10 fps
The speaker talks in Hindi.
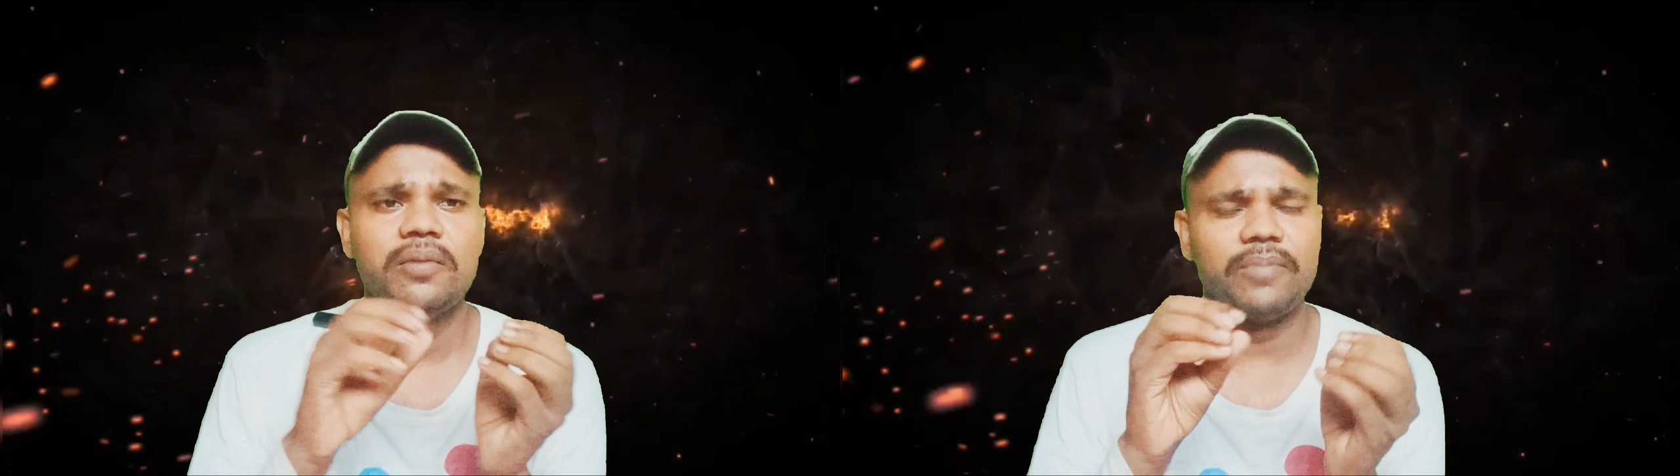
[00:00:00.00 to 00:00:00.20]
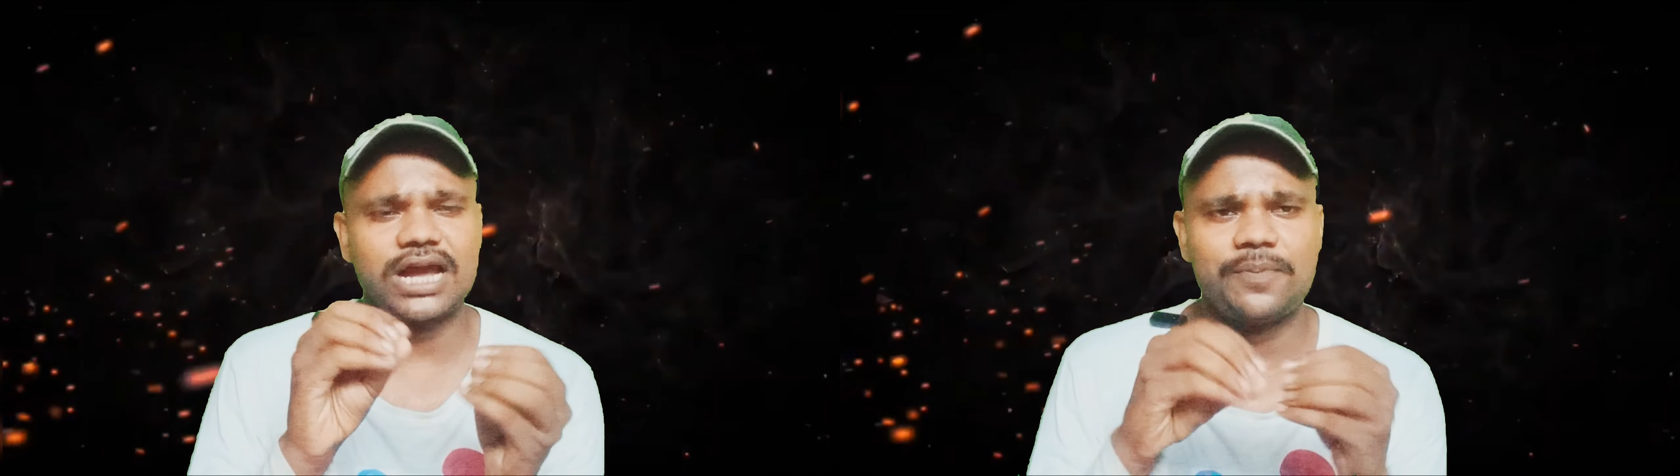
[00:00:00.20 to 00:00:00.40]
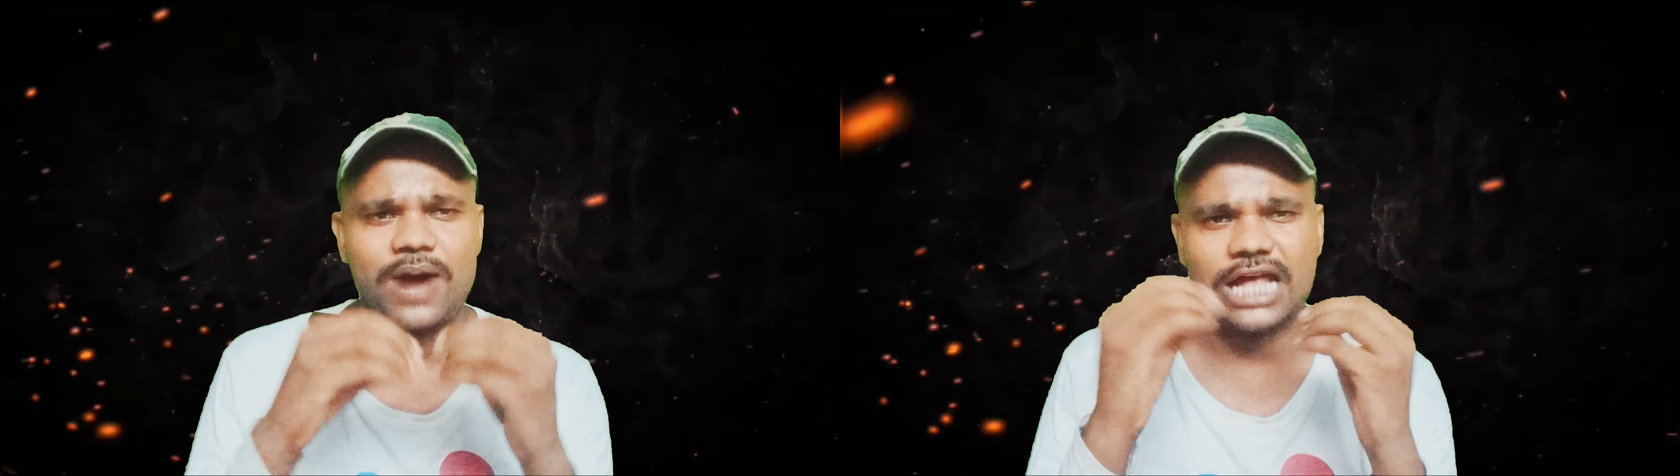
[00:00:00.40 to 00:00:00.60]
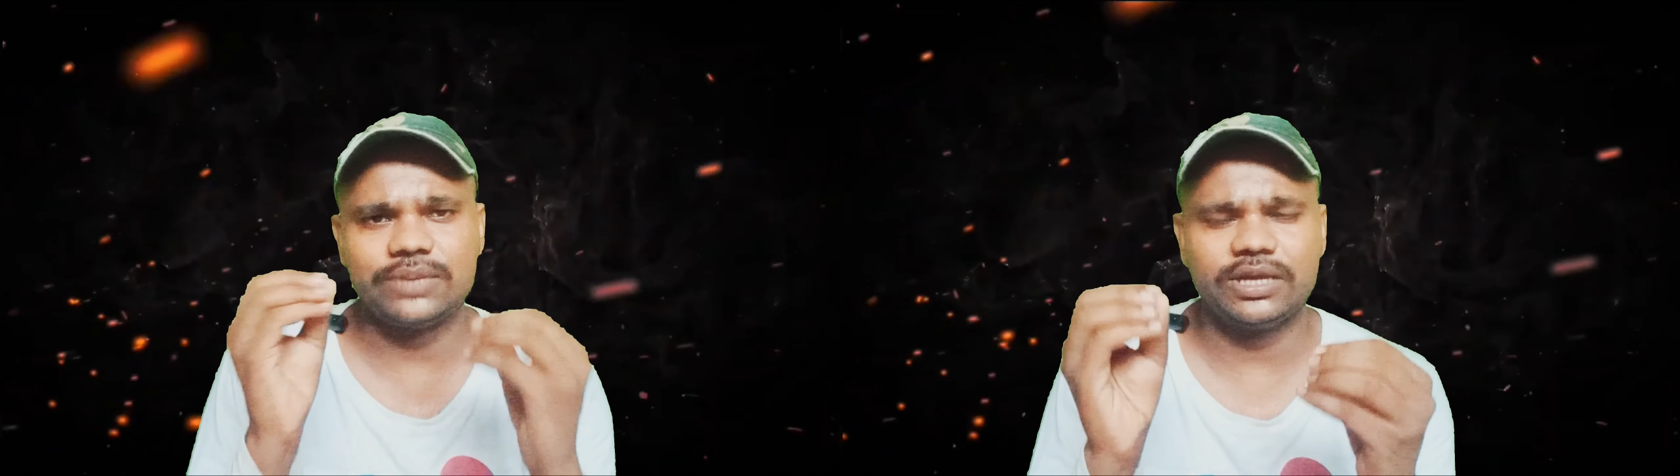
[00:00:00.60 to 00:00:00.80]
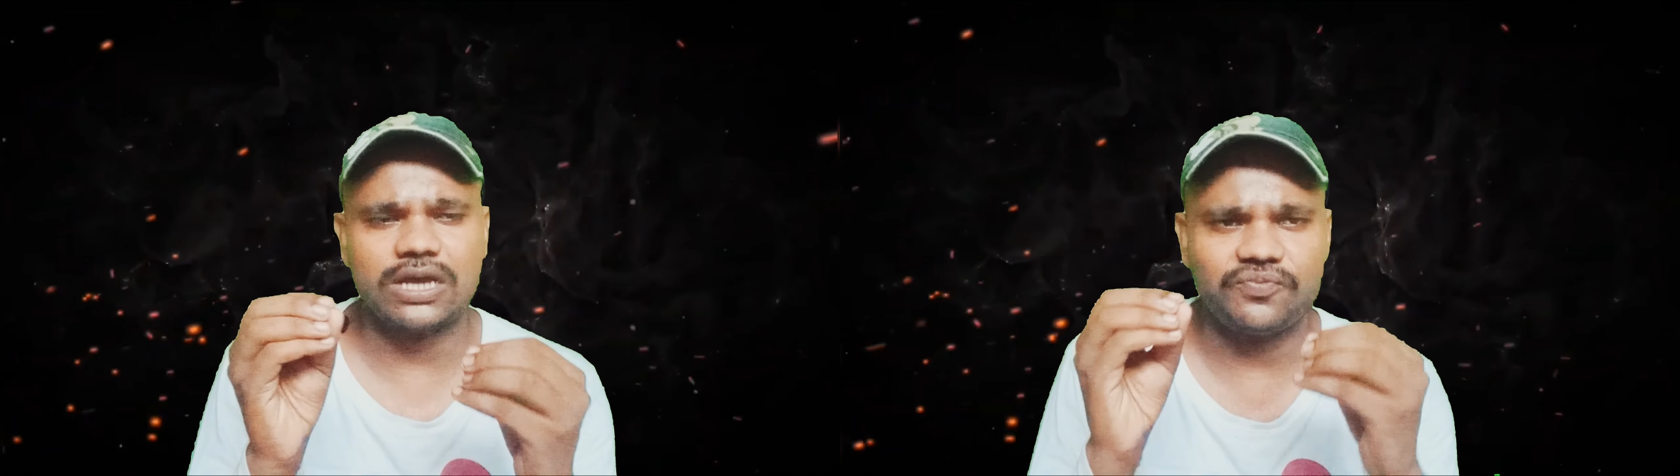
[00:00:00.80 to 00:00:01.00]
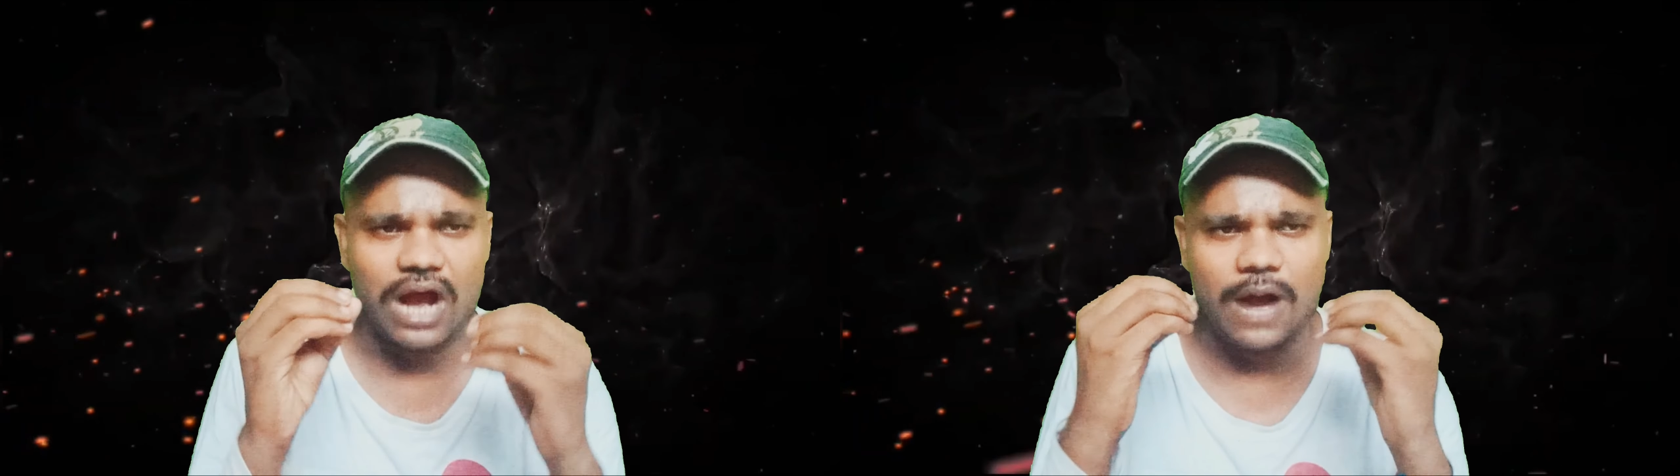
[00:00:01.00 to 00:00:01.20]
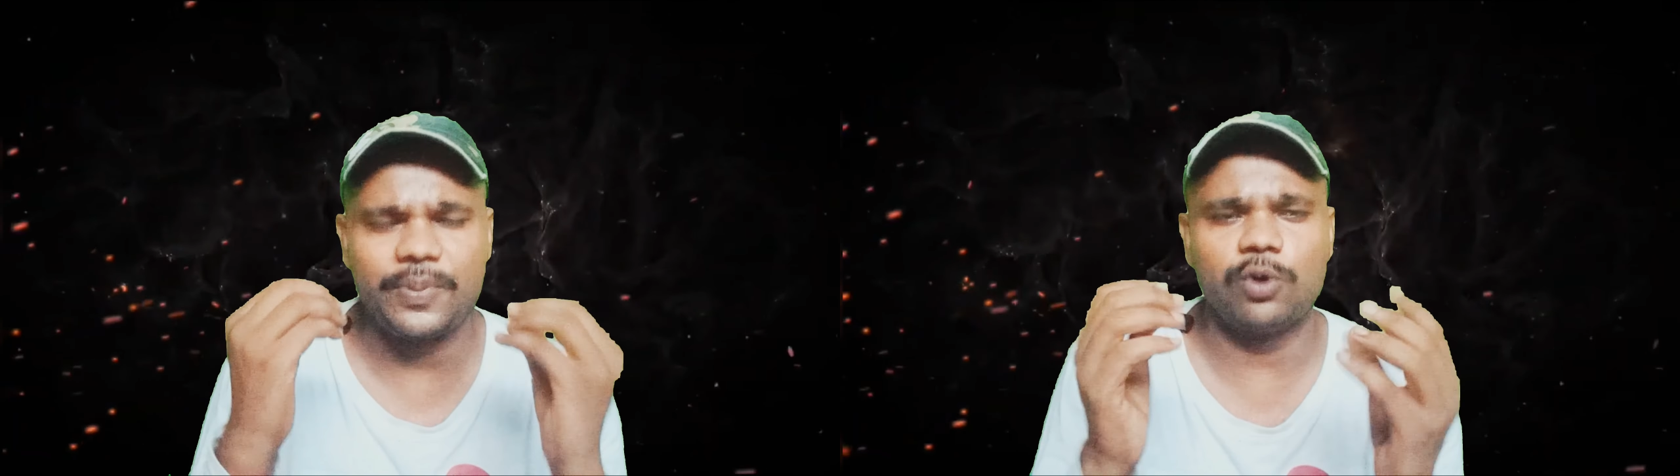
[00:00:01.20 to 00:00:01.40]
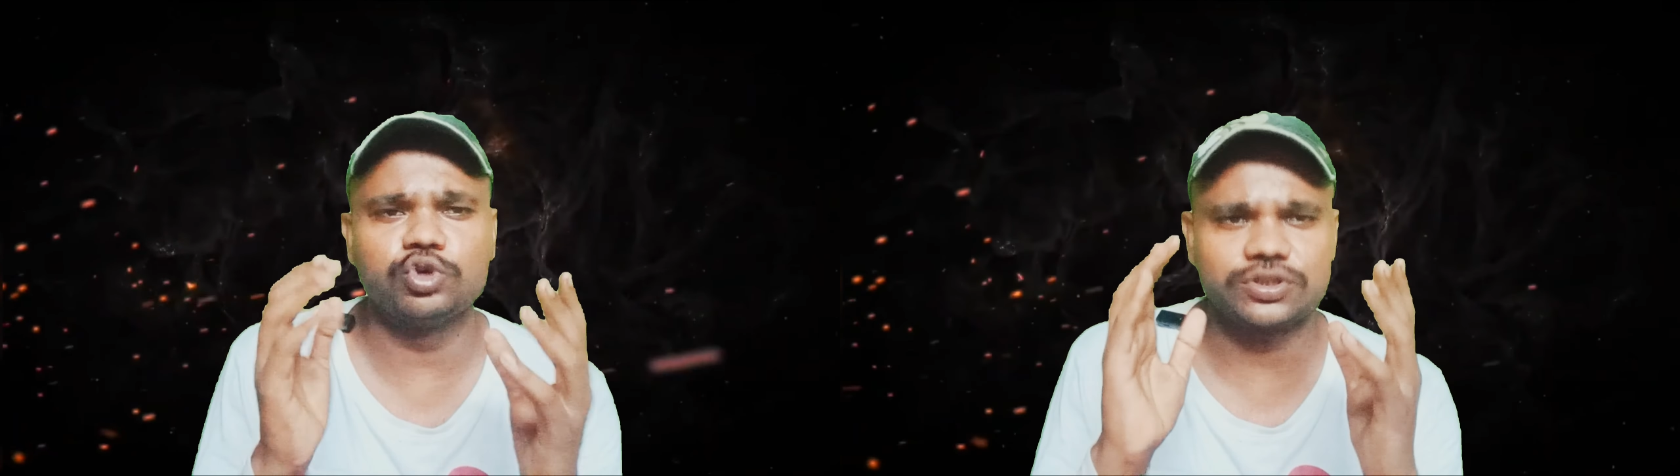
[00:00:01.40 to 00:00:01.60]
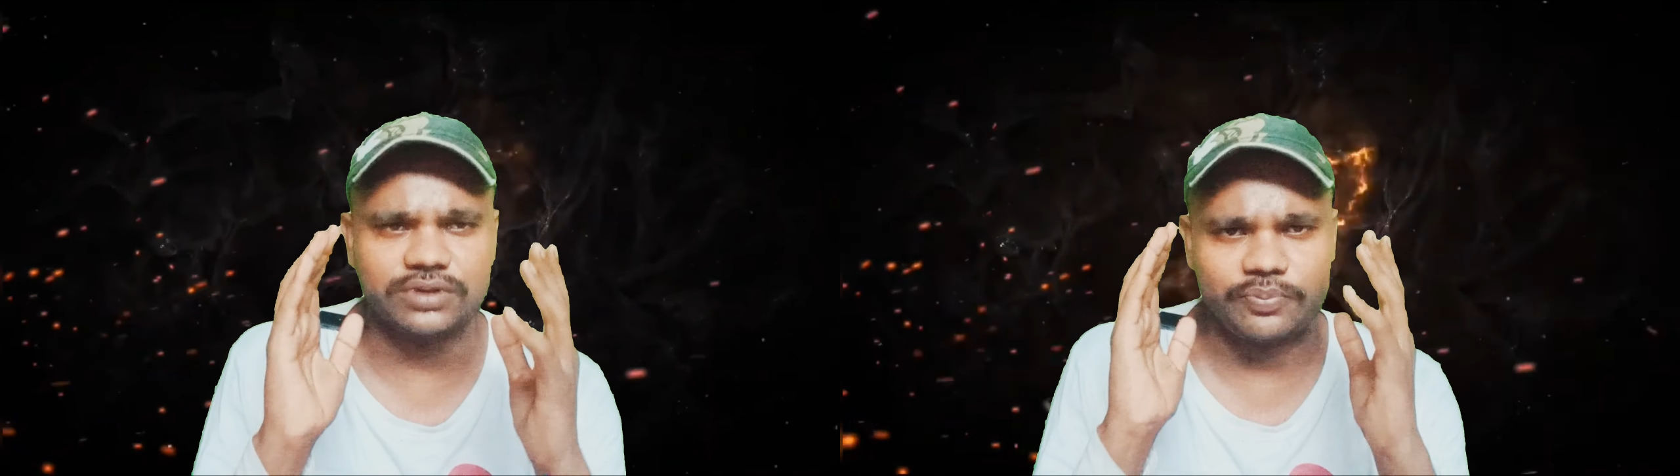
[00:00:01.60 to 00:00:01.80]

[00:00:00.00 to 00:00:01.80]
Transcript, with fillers: मगर बाद में जब वहां पे उस